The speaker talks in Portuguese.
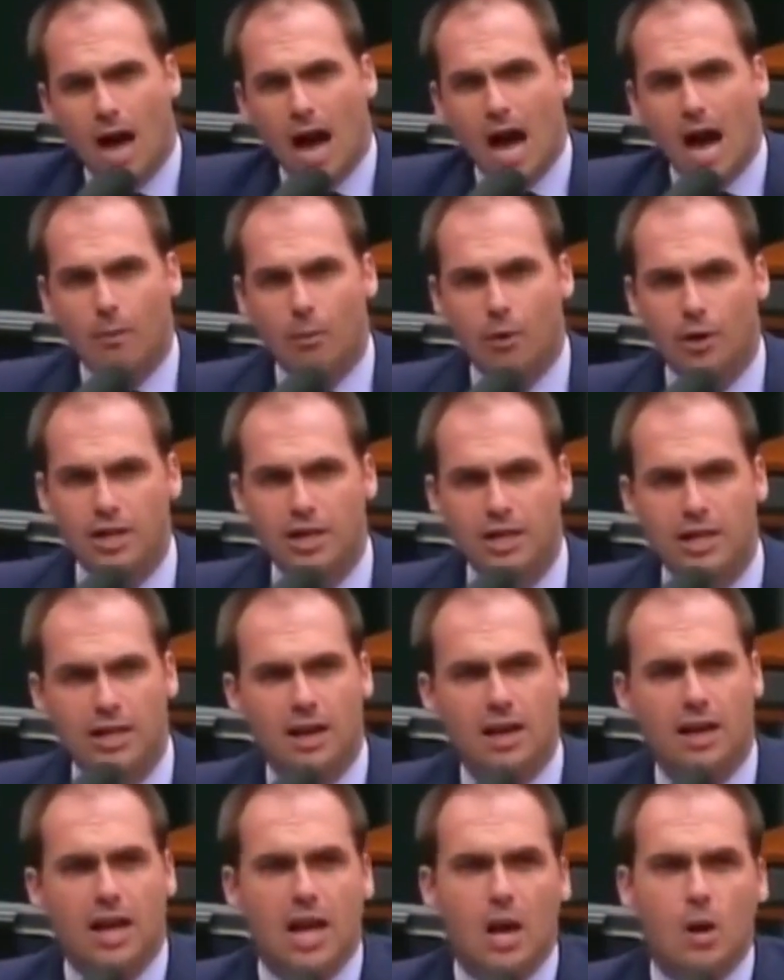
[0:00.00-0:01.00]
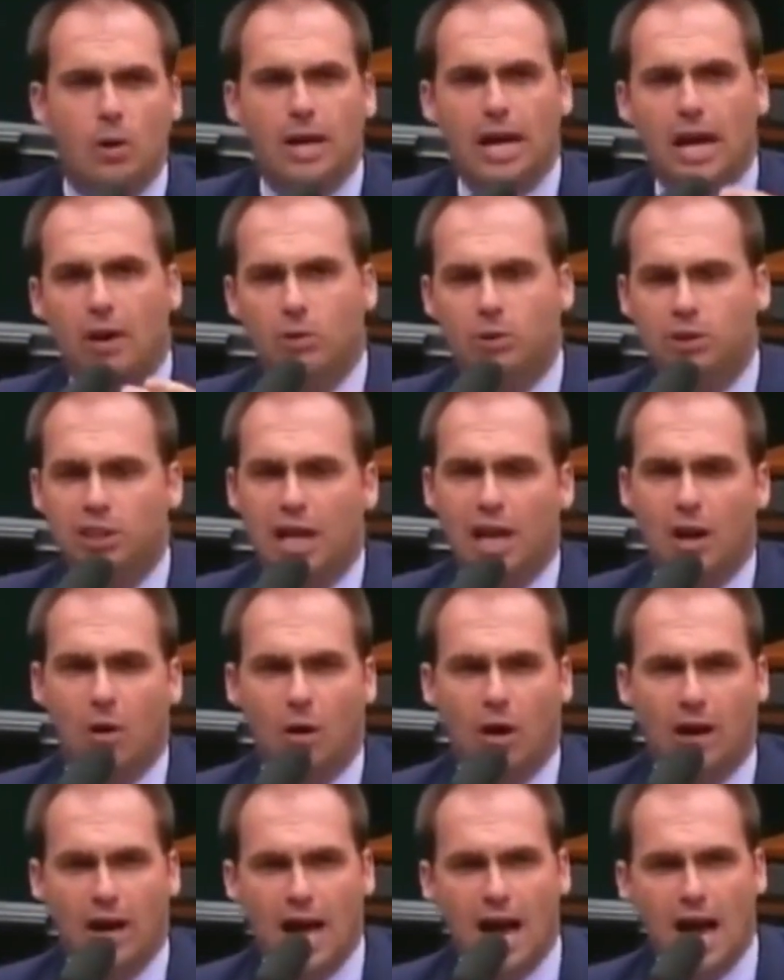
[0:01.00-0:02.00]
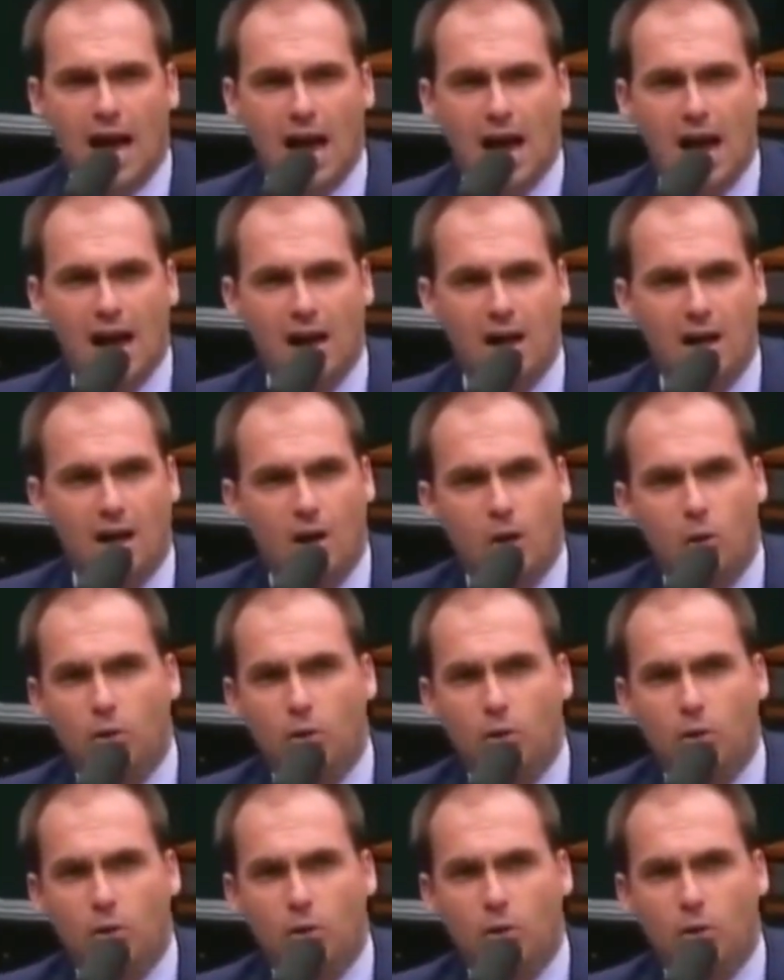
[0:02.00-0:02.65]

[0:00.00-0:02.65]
harmonia, eu quero dialogar,